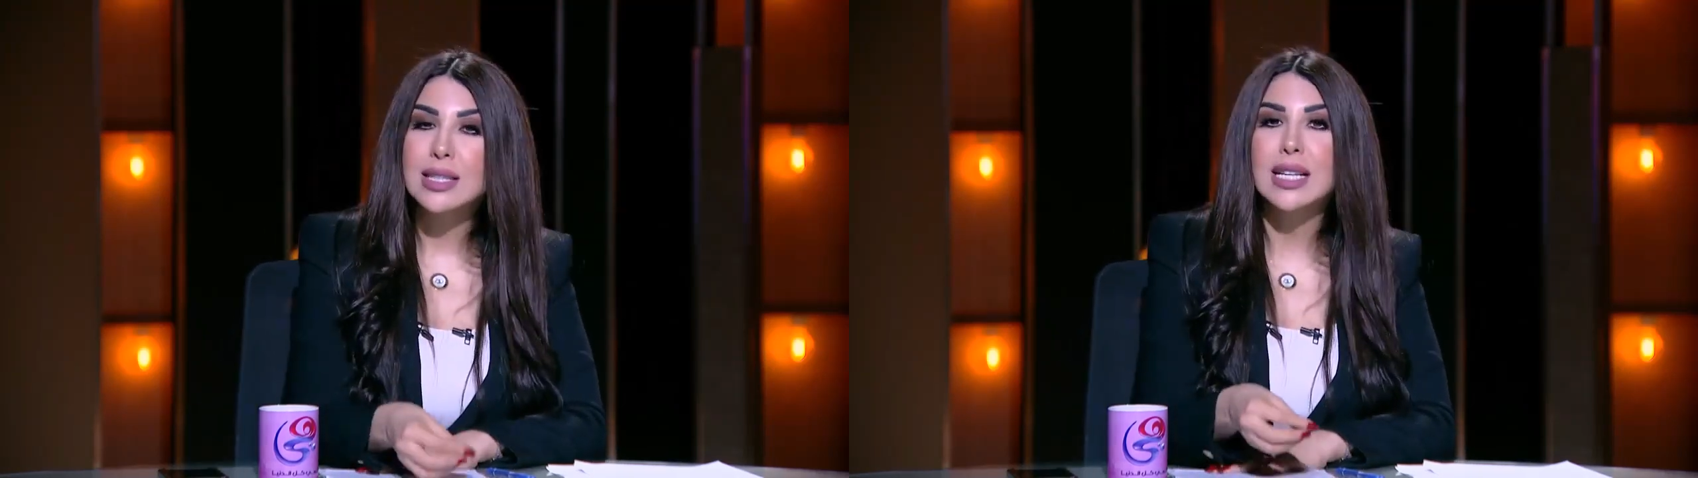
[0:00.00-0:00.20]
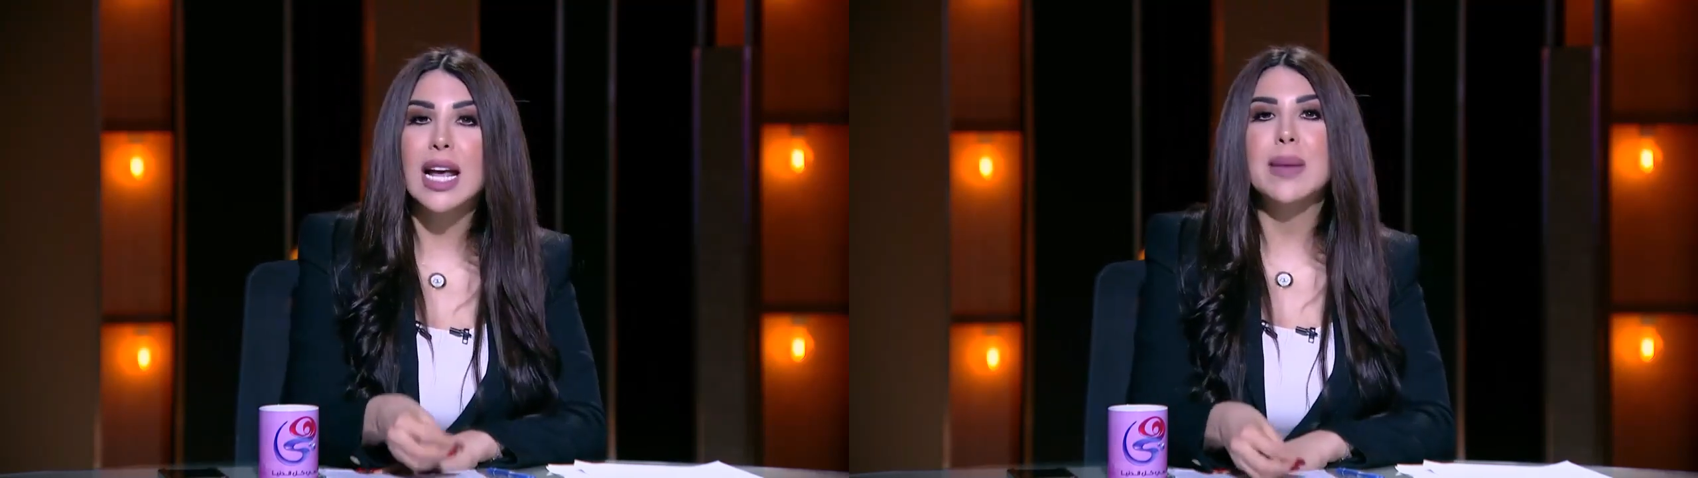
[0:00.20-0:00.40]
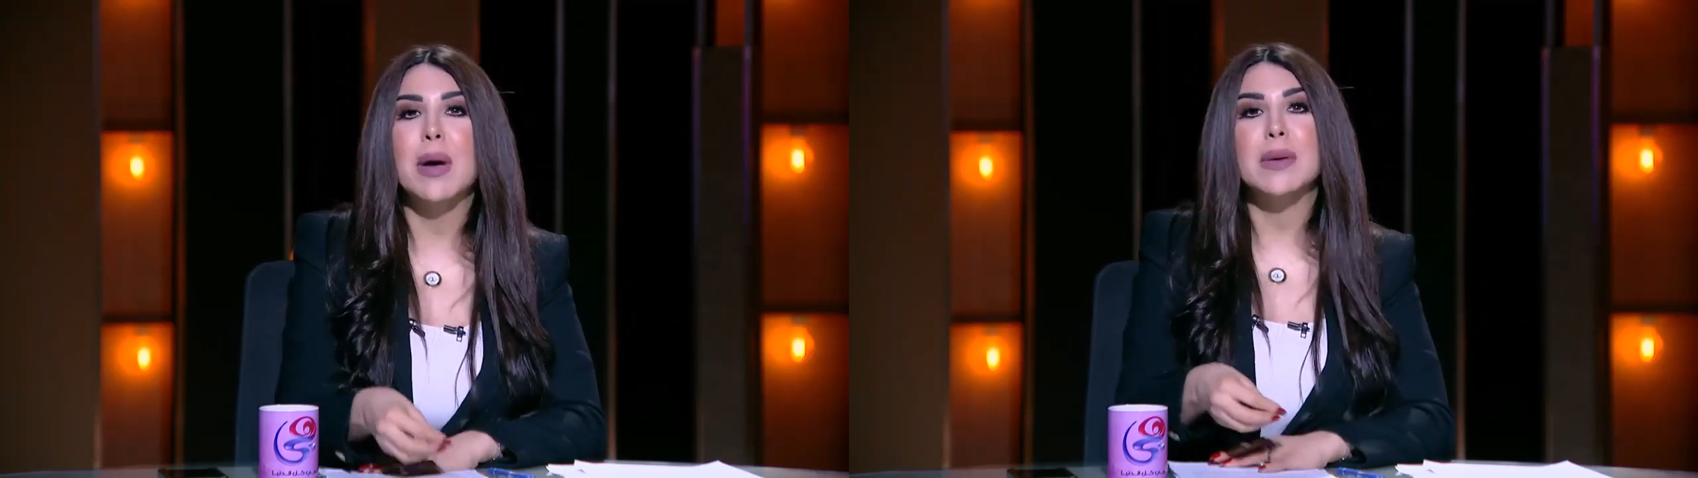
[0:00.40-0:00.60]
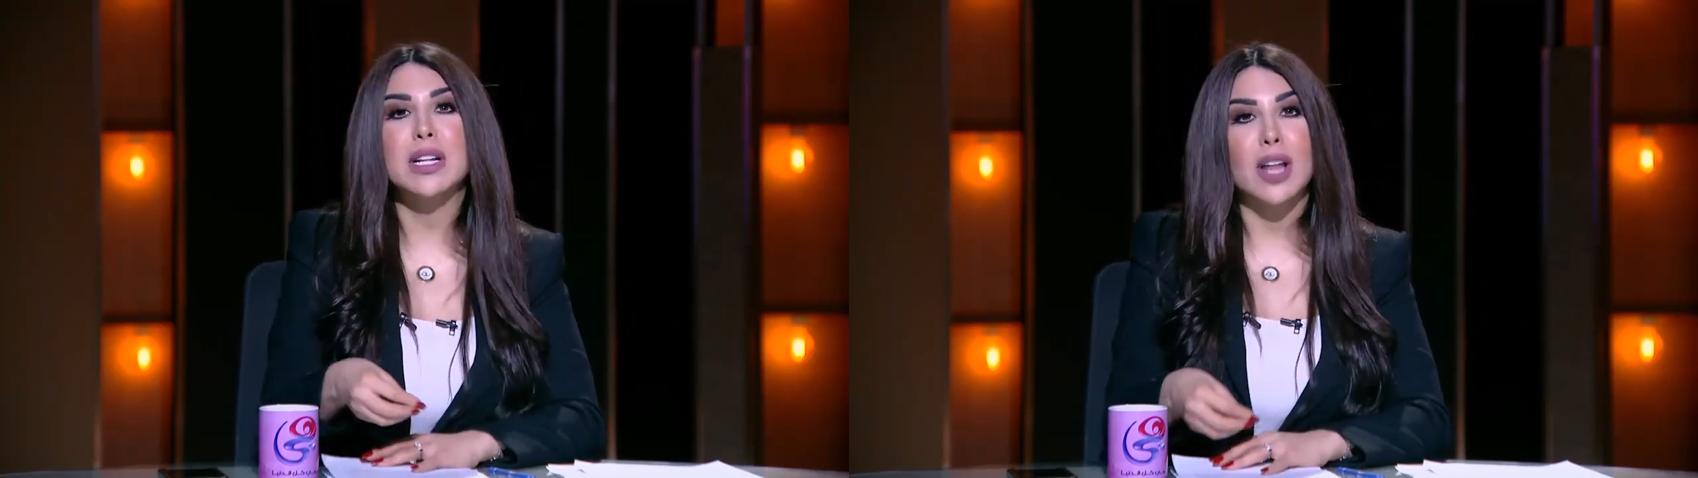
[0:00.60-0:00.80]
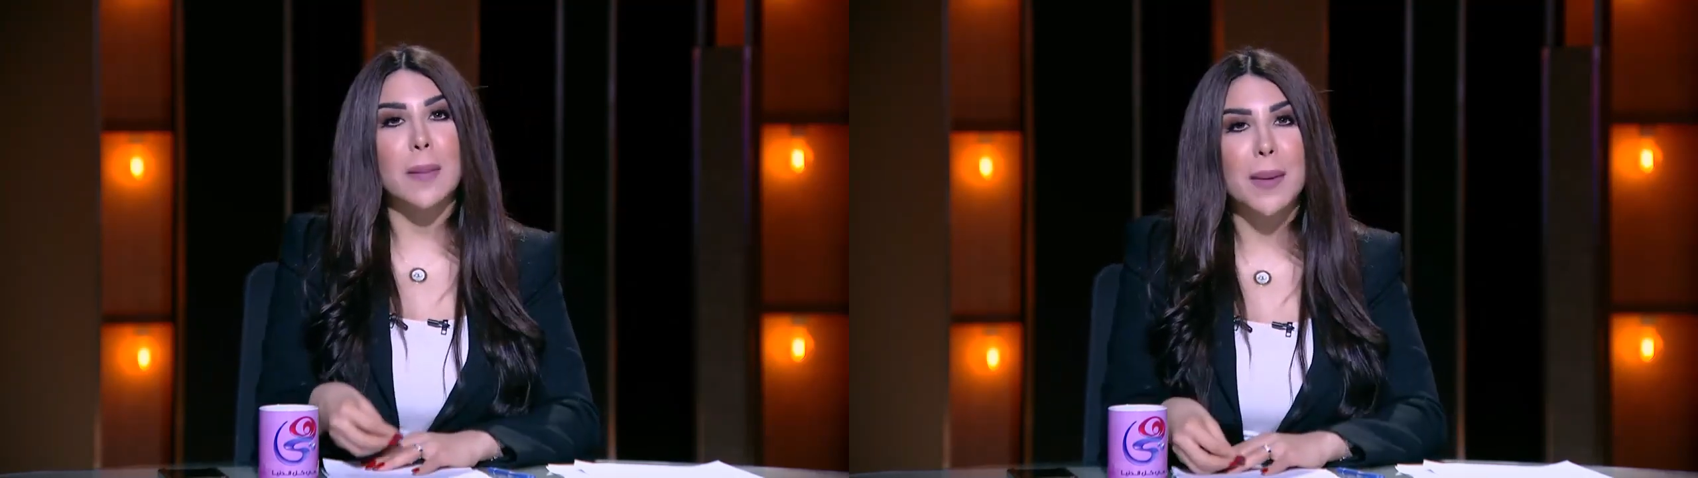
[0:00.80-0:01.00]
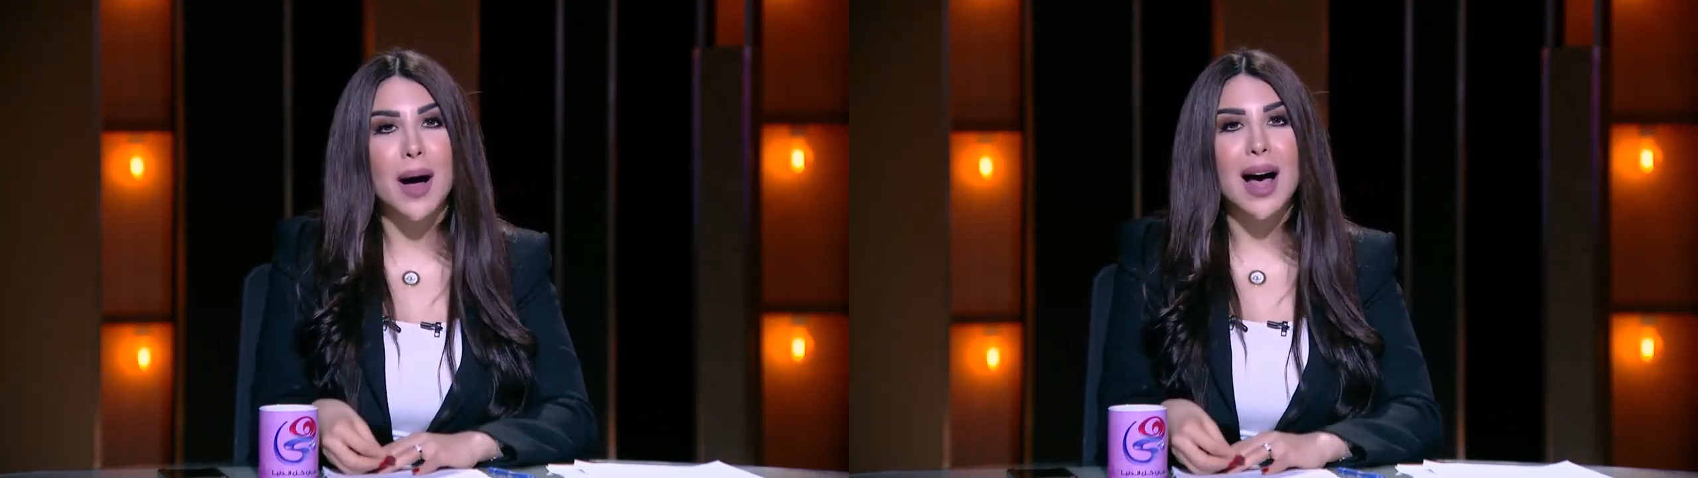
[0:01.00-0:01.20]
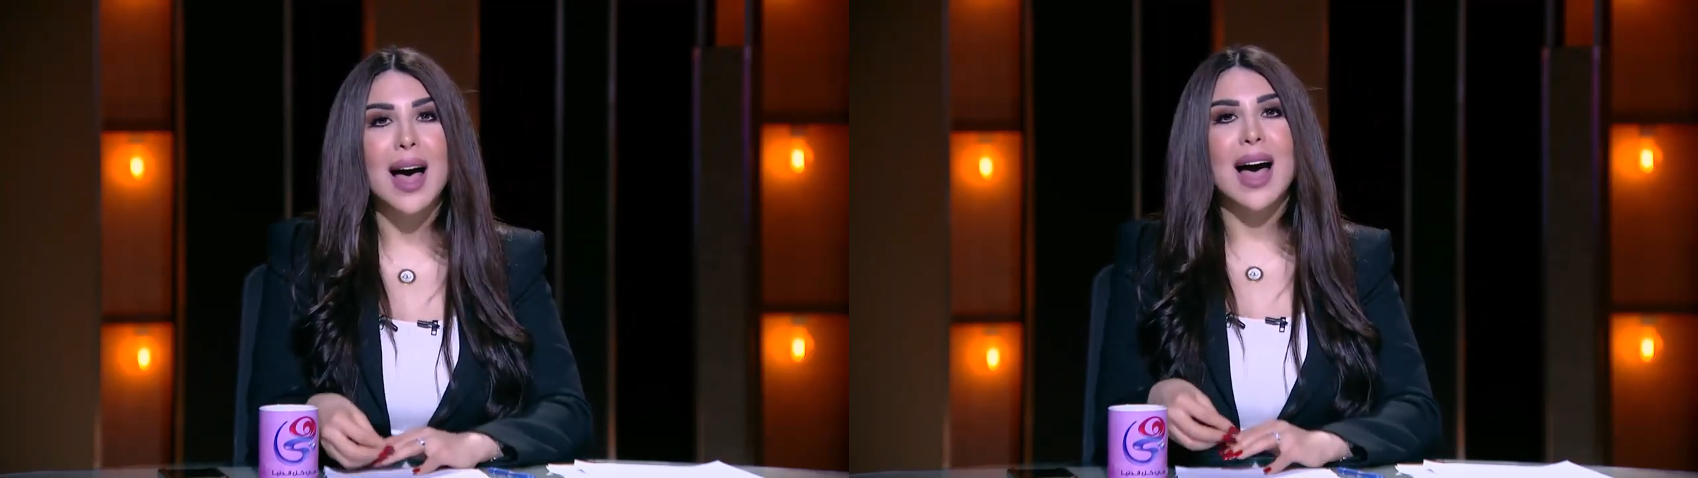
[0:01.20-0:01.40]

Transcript: زي ما بيتطبق